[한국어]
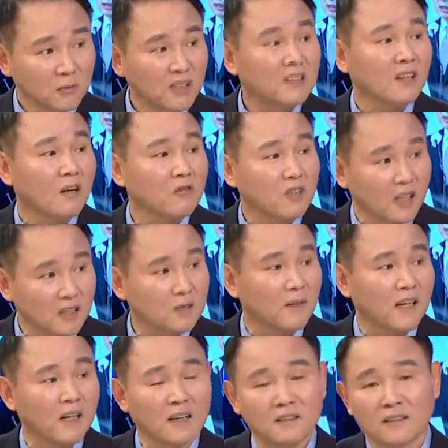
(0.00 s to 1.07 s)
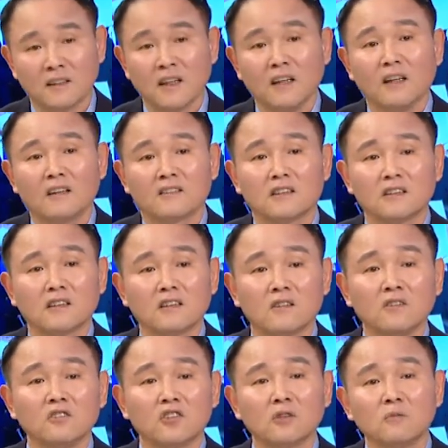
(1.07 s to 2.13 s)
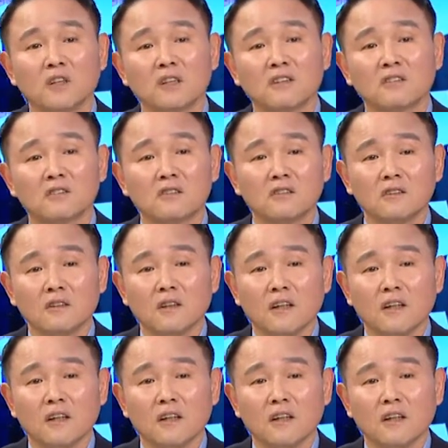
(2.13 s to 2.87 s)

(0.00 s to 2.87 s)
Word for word: 있다고는 하지만 사실 그런 측면에서는